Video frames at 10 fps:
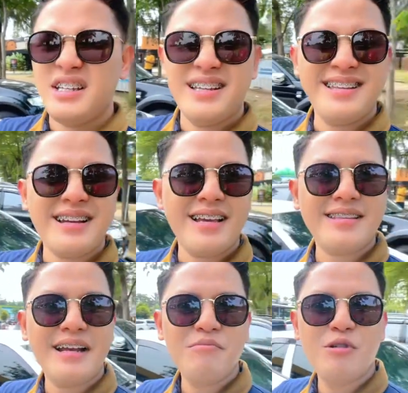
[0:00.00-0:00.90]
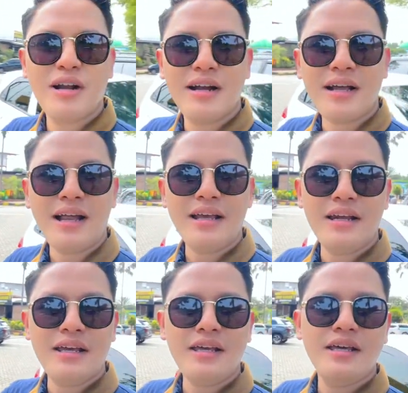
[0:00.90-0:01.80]
jadi ternyata liburan
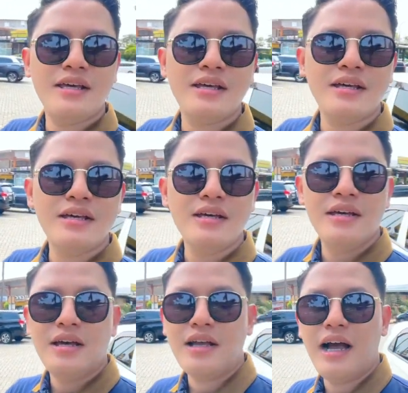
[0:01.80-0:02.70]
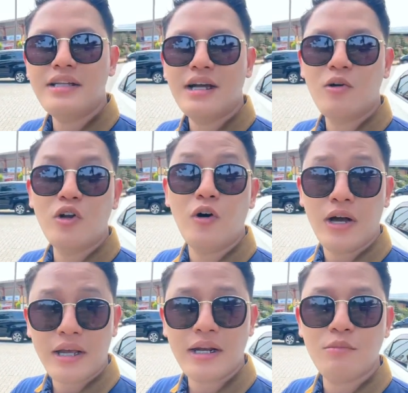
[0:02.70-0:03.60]
kali ini gak hanya gue
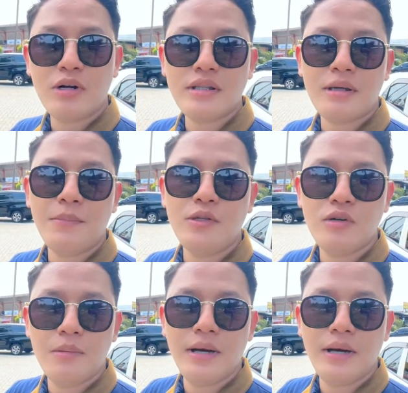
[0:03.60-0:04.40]
doang yang liburan, tapi juga